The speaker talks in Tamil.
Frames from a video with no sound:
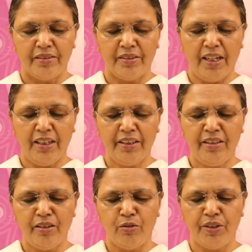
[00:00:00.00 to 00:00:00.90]

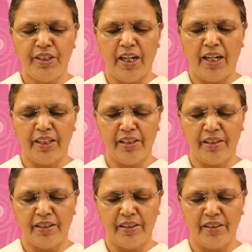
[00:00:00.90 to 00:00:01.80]
சகஜ யோகி
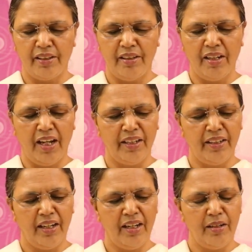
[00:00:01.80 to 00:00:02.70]
ஆகியிருக்கிறீர்கள்
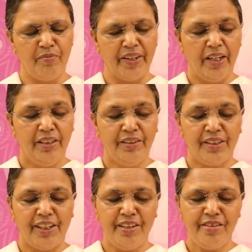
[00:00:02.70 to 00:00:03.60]
ஆனால்
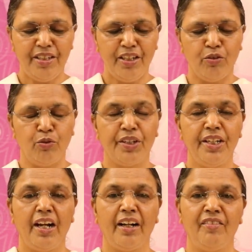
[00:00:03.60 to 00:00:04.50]
சிரேஷ்ட யோகி
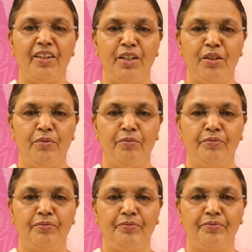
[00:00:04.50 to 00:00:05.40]
ஆக வேண்டும்
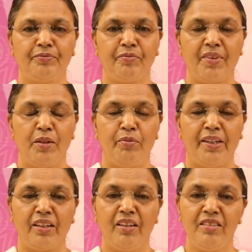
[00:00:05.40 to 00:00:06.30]

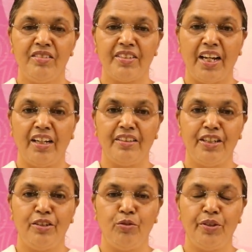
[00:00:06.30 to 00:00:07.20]
பாருங்க சகஜ
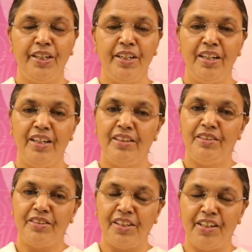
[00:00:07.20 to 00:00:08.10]
யோகி
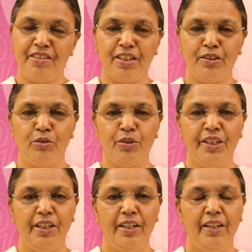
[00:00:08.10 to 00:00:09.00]
சிரேஷ்ட
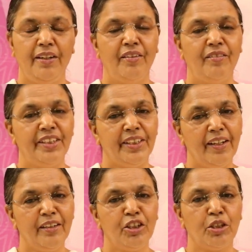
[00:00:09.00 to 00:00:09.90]
யோகி
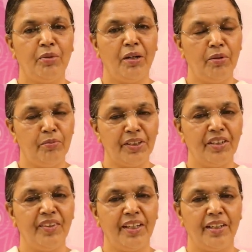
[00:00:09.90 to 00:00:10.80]
வித்தியாசத்தை பாபா
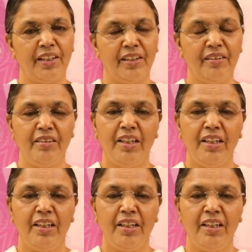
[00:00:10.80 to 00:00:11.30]
புரிய வைக்கிறாரு